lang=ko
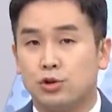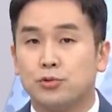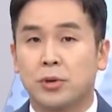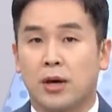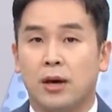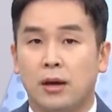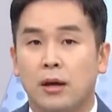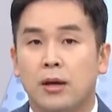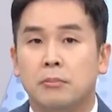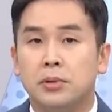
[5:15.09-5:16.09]
쉽게
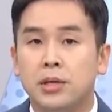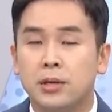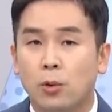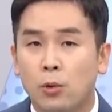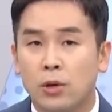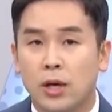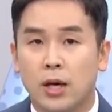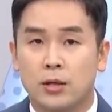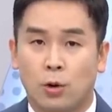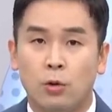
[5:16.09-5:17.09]

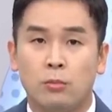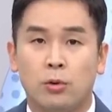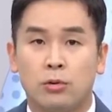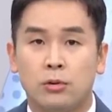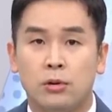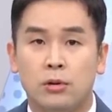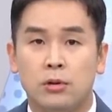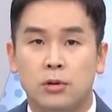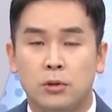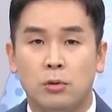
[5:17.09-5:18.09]
미공개
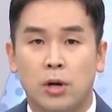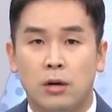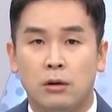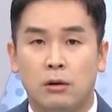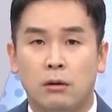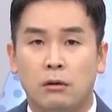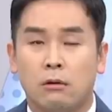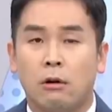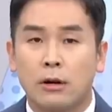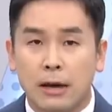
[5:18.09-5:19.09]
정보를 이용하여
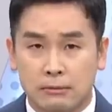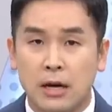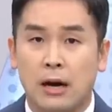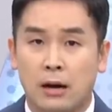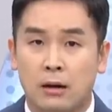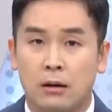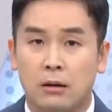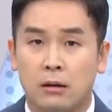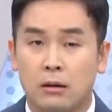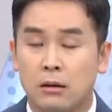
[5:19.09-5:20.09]
거래했다.
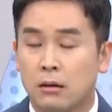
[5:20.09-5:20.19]
네.